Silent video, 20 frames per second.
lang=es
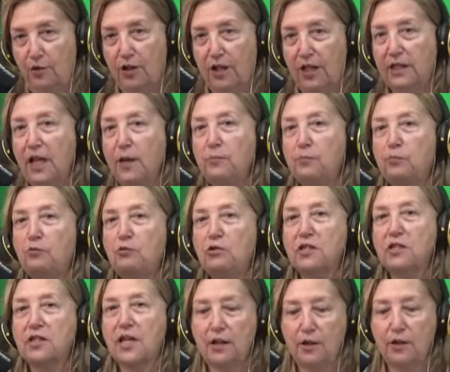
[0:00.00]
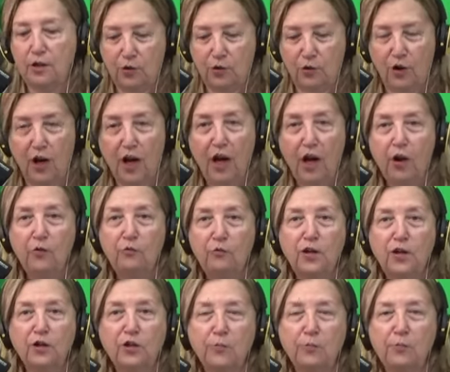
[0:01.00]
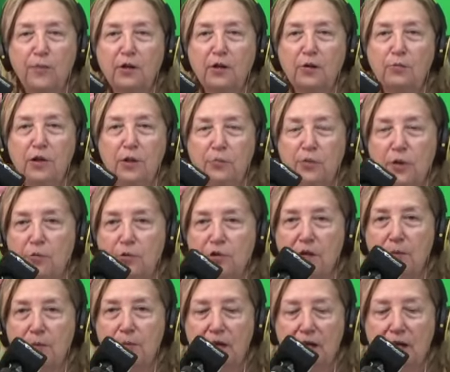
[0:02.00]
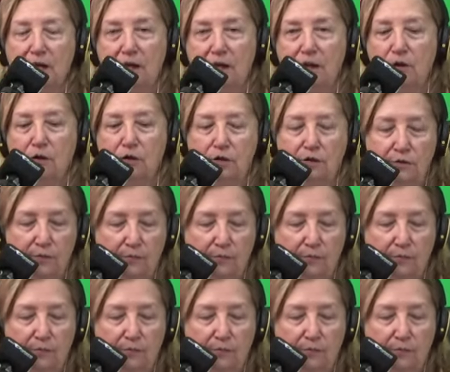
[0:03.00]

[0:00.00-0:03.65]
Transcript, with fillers: que está impulsando nuestro país. ¿Cómo le podemos llamar, Alejandro?